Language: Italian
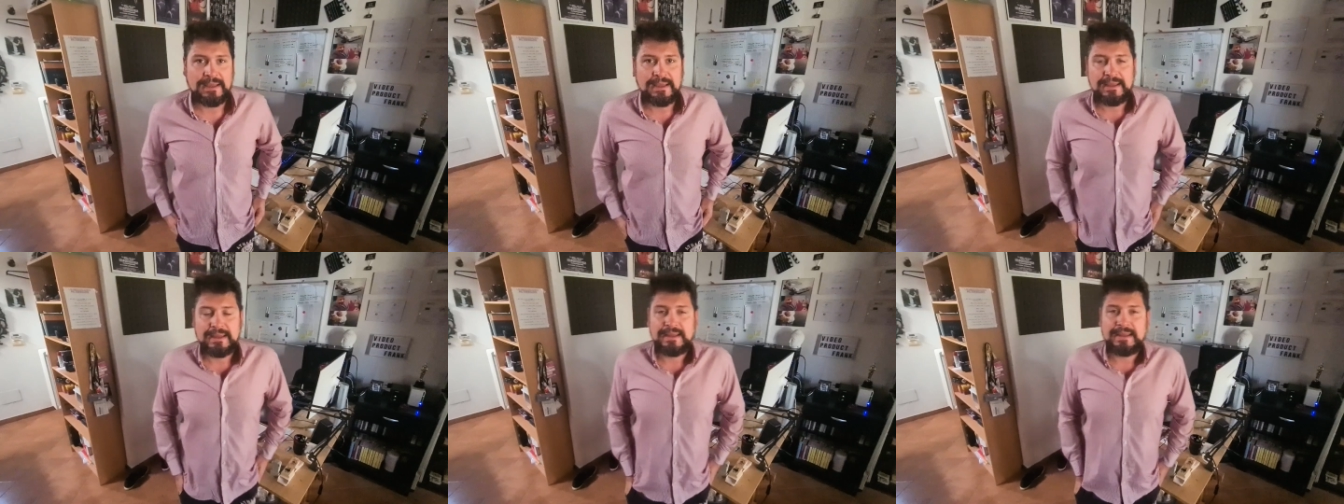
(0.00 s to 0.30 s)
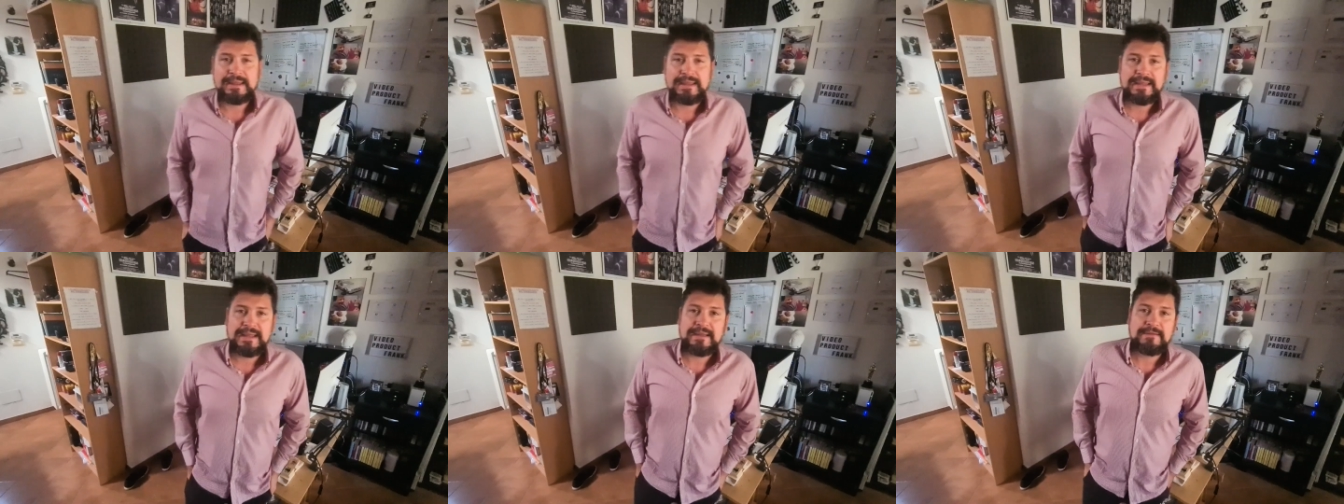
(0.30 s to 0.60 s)

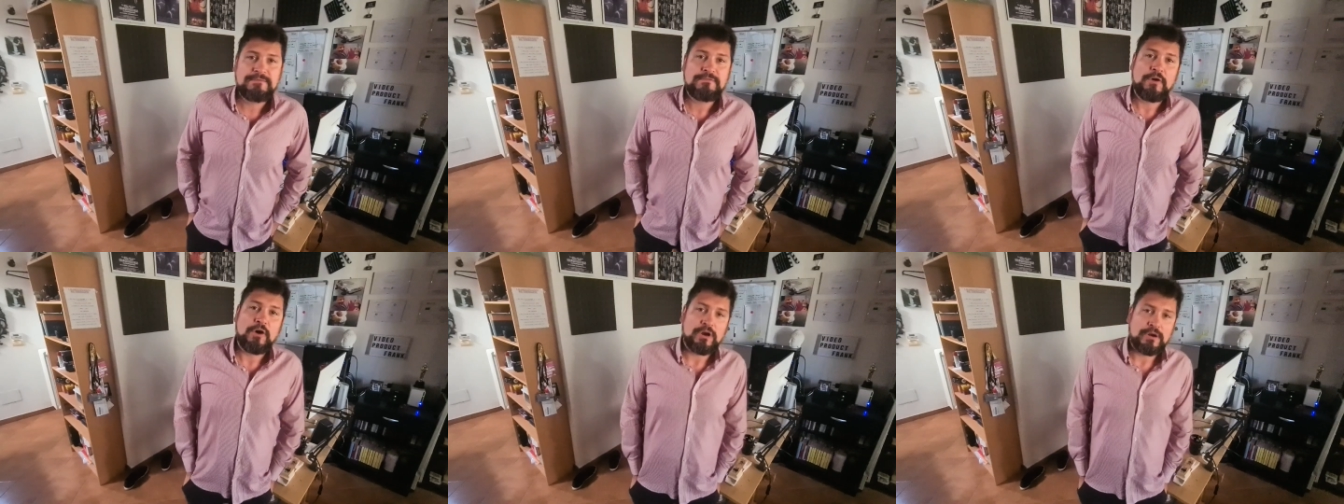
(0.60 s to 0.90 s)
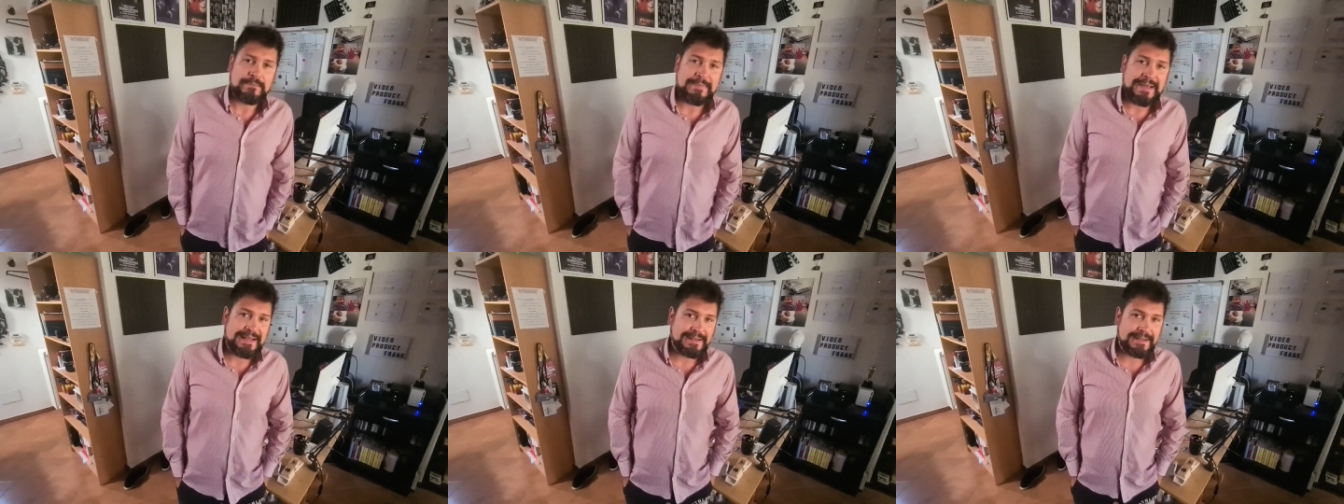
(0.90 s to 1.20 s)
eh,
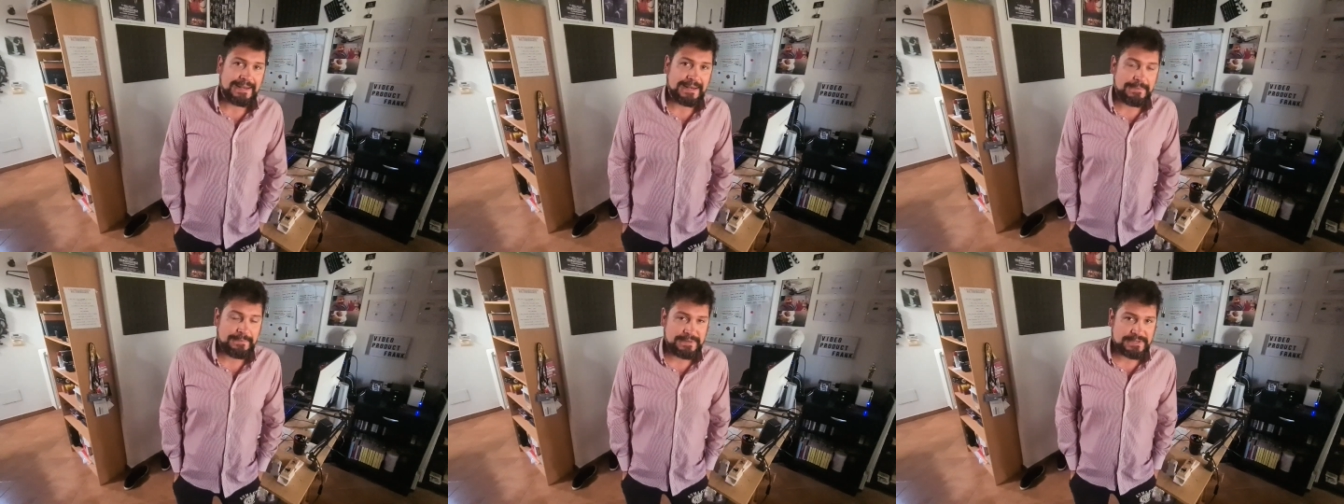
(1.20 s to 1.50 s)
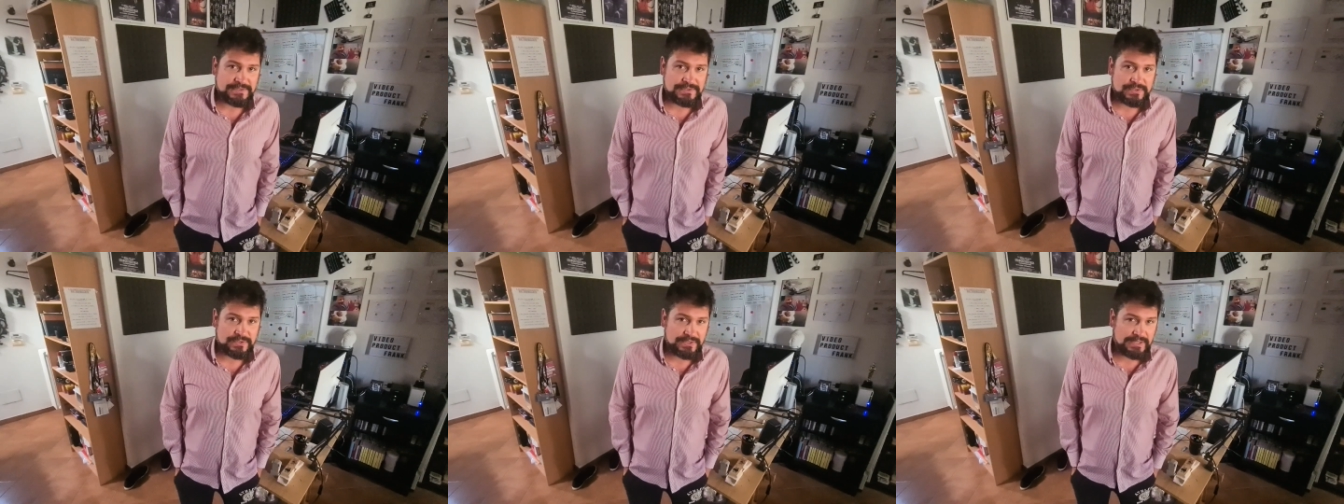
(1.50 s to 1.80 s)
forma anche le
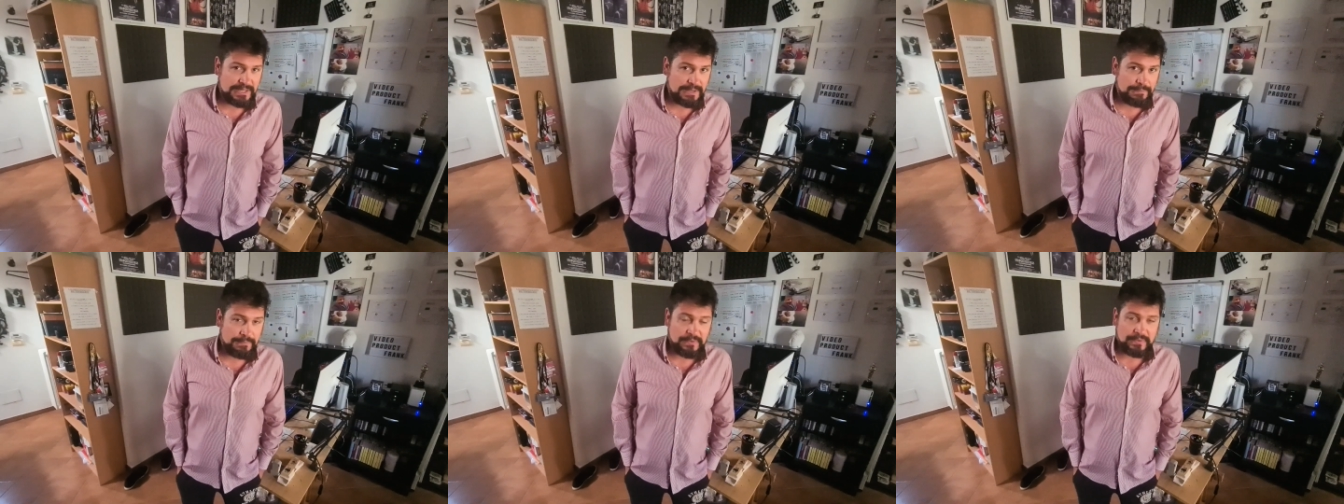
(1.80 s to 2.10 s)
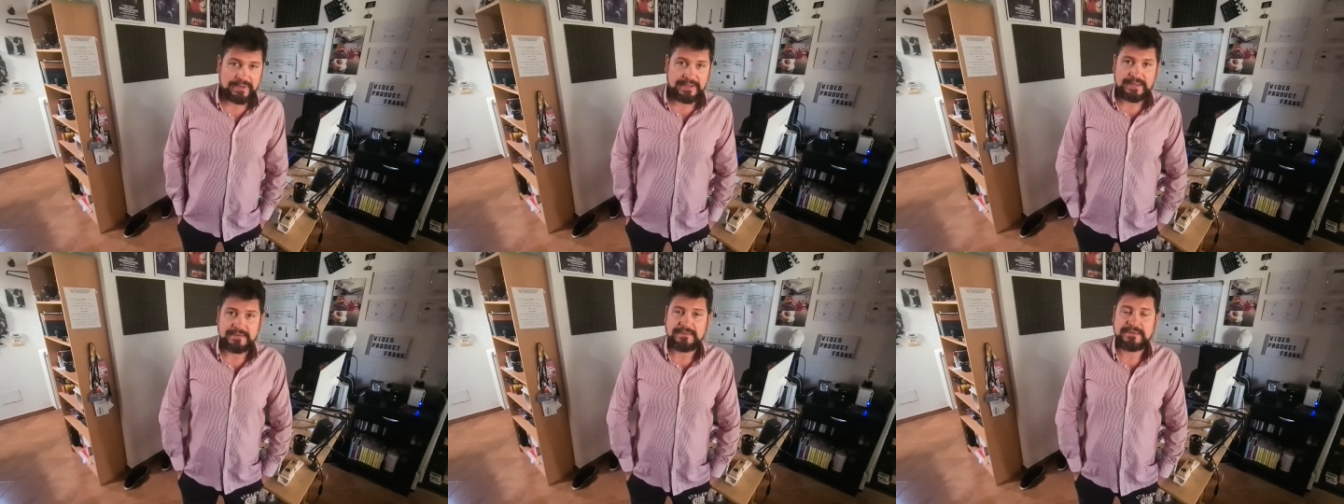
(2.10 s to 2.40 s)
persone che
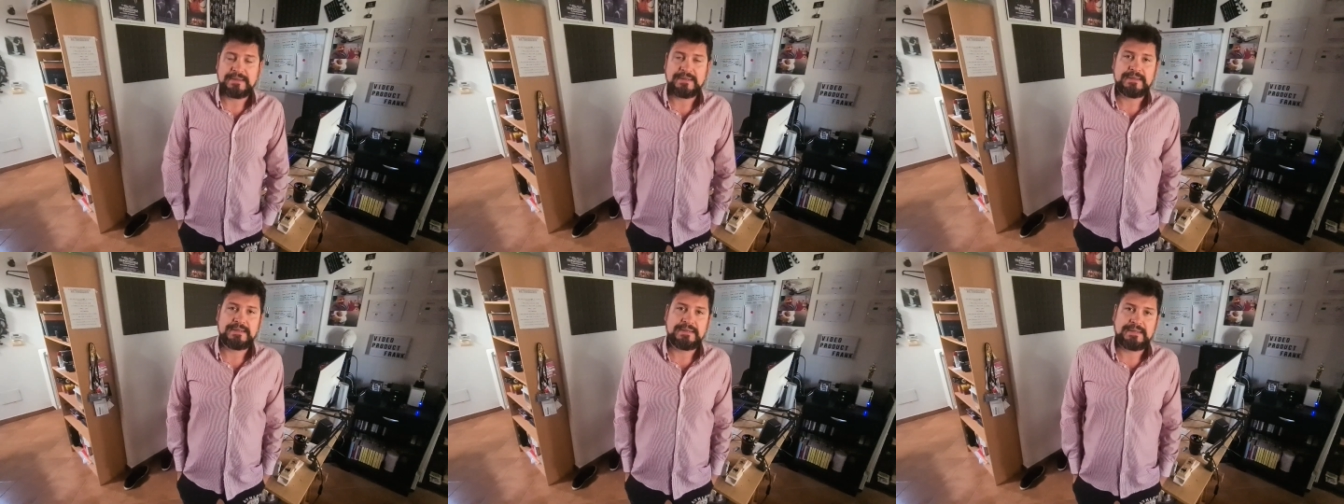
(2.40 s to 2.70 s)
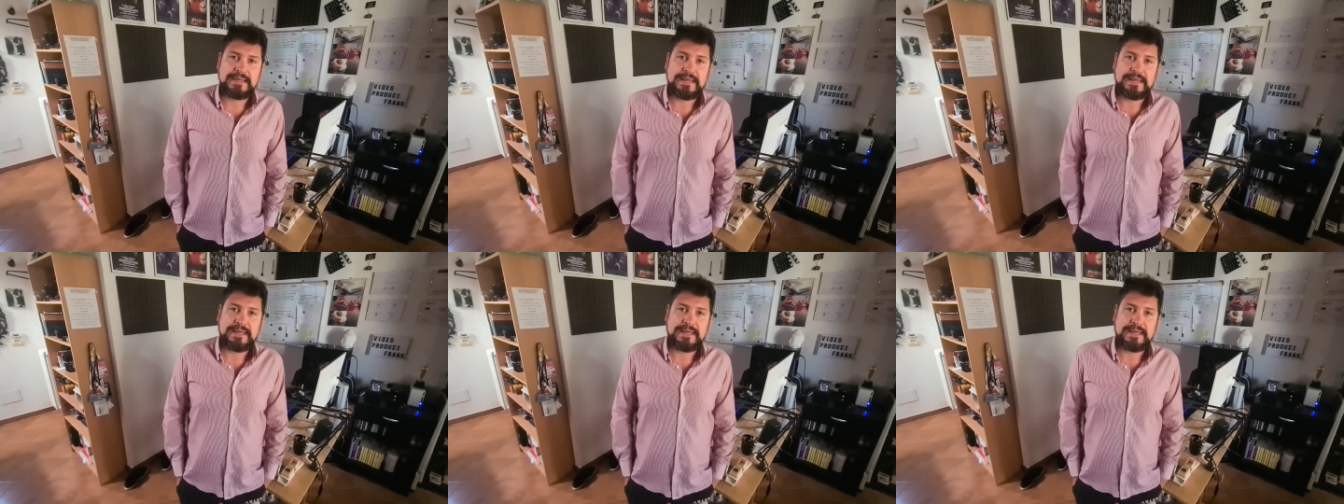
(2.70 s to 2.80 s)
poi eh,